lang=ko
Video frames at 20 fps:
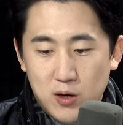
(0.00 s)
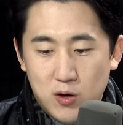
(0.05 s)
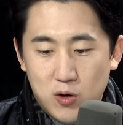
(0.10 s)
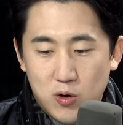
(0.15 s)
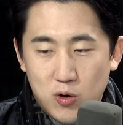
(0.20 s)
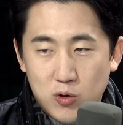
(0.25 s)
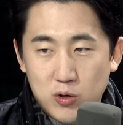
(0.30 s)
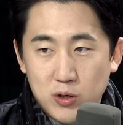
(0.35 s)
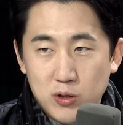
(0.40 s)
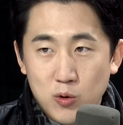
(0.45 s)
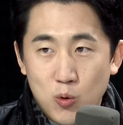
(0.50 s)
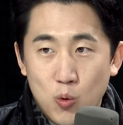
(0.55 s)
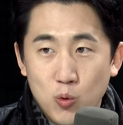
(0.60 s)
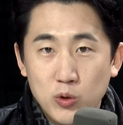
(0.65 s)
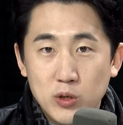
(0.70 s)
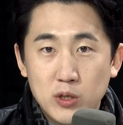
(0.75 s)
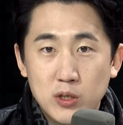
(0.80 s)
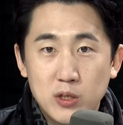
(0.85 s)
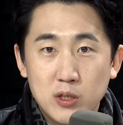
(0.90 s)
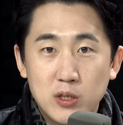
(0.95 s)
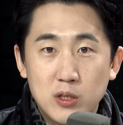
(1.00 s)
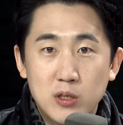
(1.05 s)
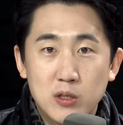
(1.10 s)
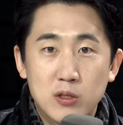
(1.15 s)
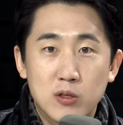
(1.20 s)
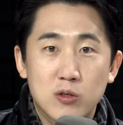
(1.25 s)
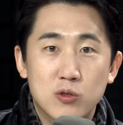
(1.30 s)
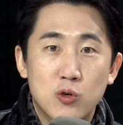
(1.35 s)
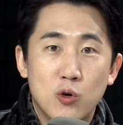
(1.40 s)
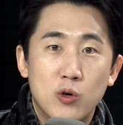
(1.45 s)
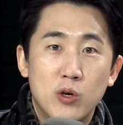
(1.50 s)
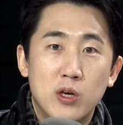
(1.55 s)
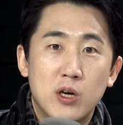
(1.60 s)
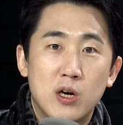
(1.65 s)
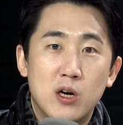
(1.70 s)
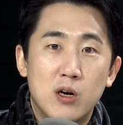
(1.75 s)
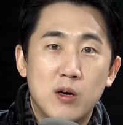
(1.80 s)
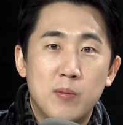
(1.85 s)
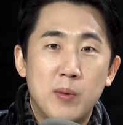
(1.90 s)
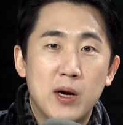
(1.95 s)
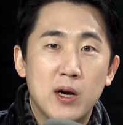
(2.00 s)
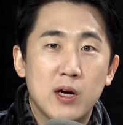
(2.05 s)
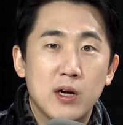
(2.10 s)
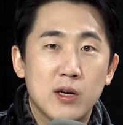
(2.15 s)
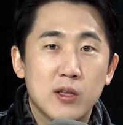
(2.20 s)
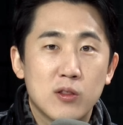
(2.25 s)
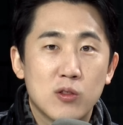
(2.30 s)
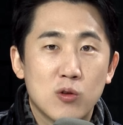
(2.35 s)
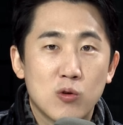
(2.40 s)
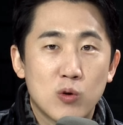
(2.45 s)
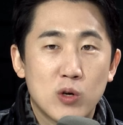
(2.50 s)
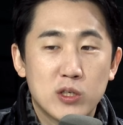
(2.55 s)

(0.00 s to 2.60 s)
어, 그래서 오늘은 저희가 발간했던